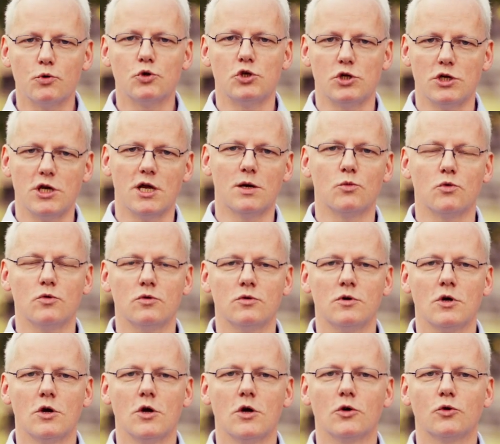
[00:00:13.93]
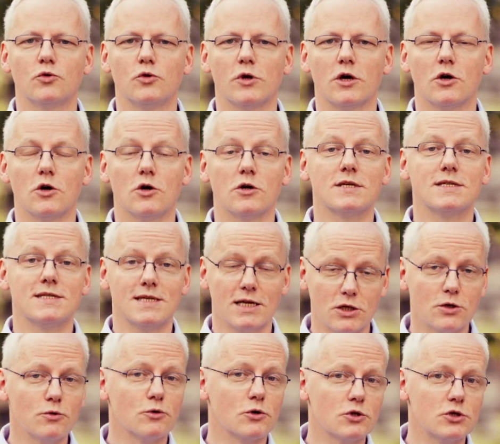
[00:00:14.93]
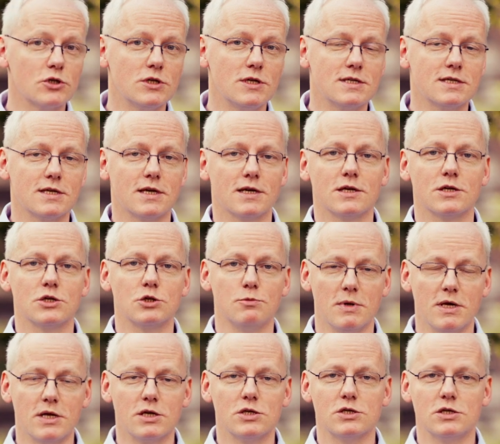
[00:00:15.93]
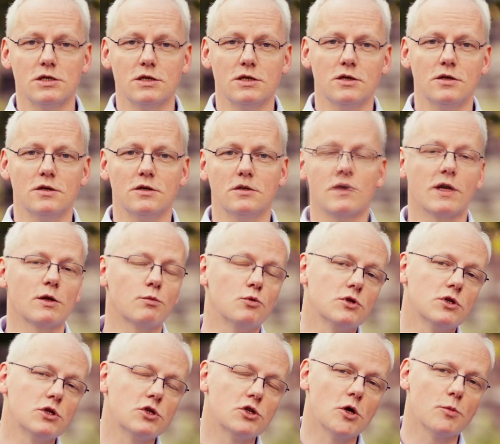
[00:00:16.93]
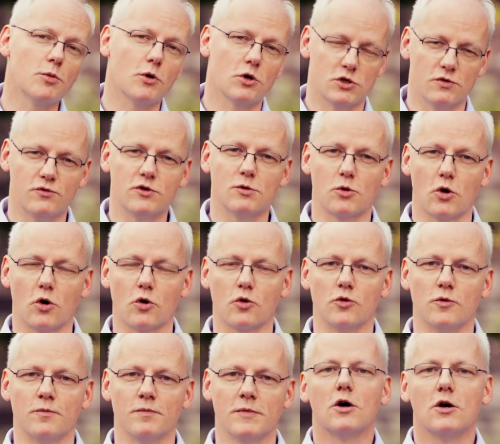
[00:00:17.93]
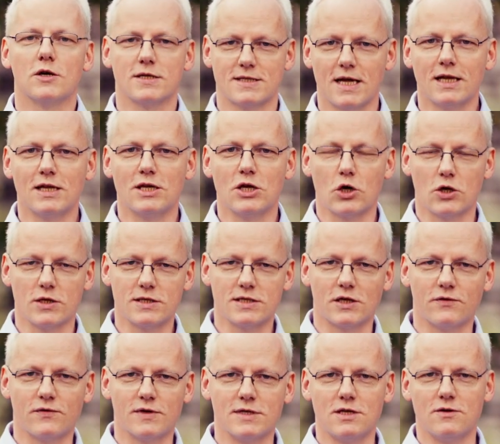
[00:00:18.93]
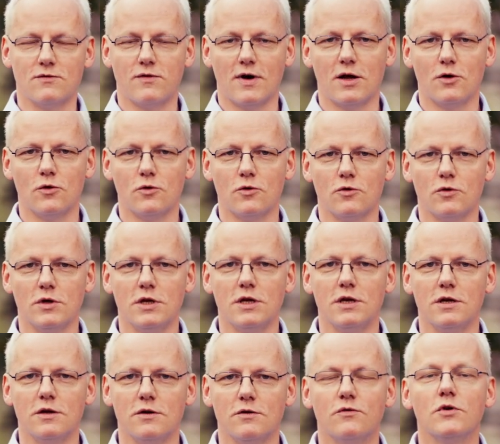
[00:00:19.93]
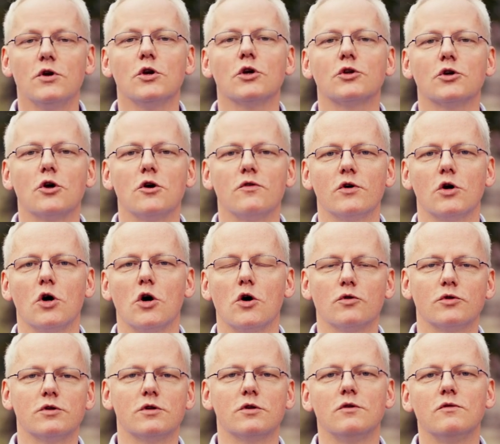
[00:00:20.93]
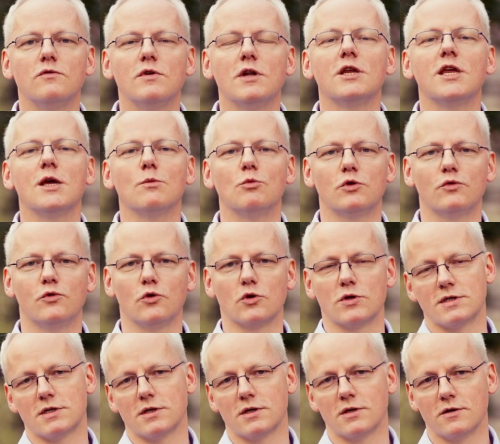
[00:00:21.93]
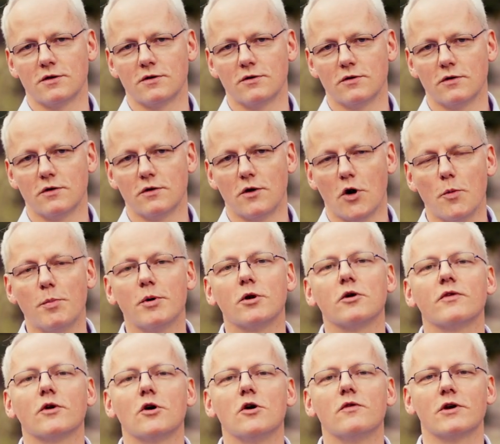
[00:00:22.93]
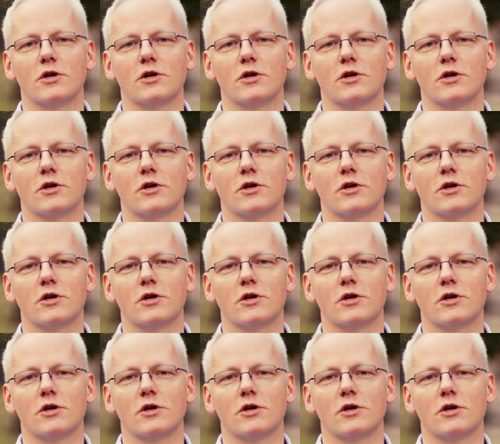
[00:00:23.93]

Pucciniemu, którego setną rocznicę śmierci świat muzyczny obchodzi w tym roku. Ostatni koncert festiwalu i wyjątkowy hołd wielkiemu twórcy operowego